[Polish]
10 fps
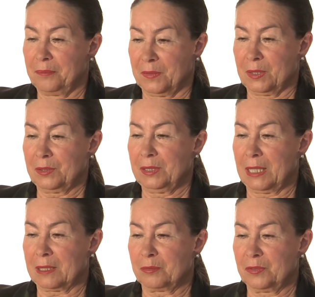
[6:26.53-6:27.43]
No i
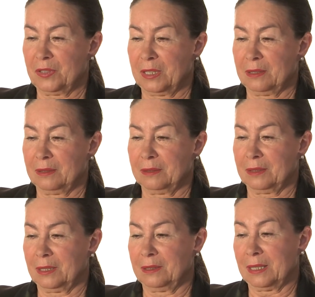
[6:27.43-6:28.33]
jak mówię, y,
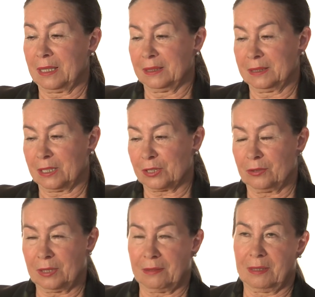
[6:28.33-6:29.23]
kiedy ja
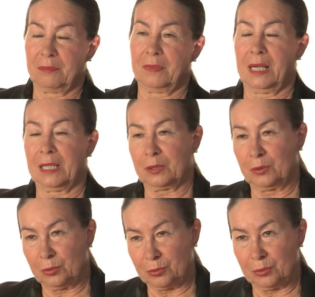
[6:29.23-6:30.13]
zażądałam
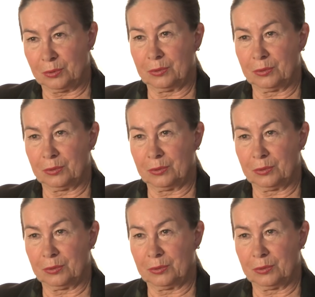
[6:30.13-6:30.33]
aktu